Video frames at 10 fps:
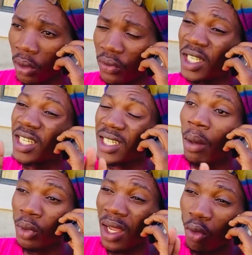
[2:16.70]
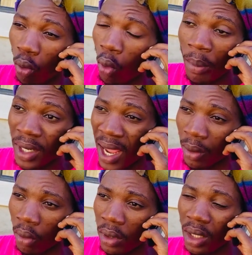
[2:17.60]
Você já está a mudar do
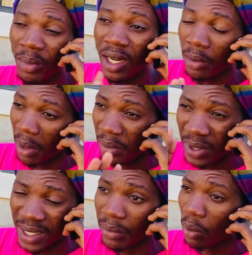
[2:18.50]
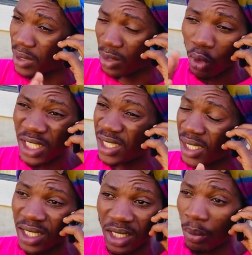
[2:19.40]
combinado. E meninas, para nos anos, coisas, o tinta,
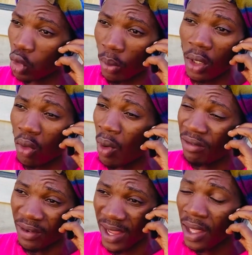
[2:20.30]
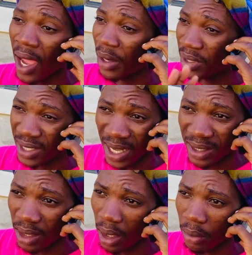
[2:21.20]
tinta, me chumunga um alvai. A nos
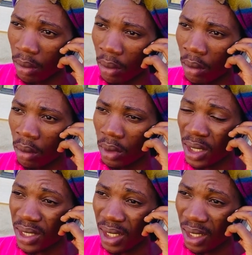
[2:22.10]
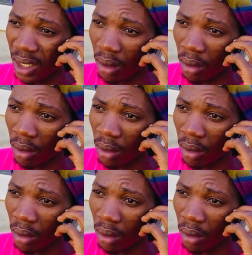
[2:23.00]
anos, ele. Estás a entender?